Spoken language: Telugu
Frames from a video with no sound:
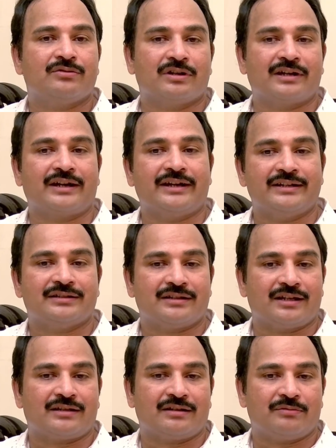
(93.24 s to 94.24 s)
ఇంకొక కండిషన్
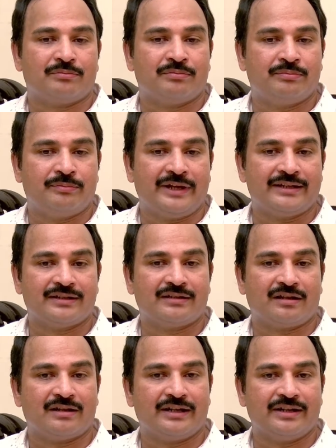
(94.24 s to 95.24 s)
లైక్ పేషెంట్
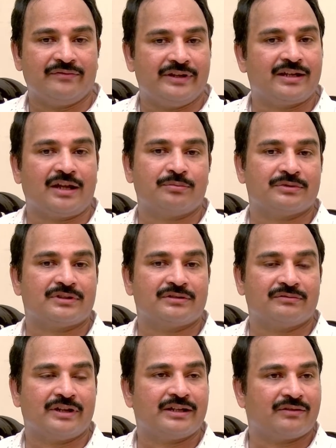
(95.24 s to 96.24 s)
ఆల్రెడీ వీక్ అయిపోతాడు
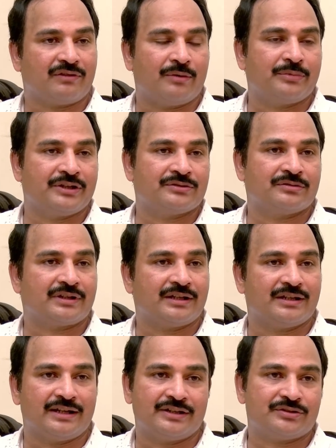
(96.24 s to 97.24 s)
వానికి వామిటింగ్స్ ఉంటాయి
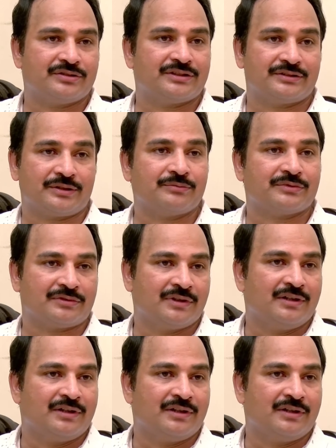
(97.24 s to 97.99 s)
డైజెస్టివ్ సిస్టమ్స్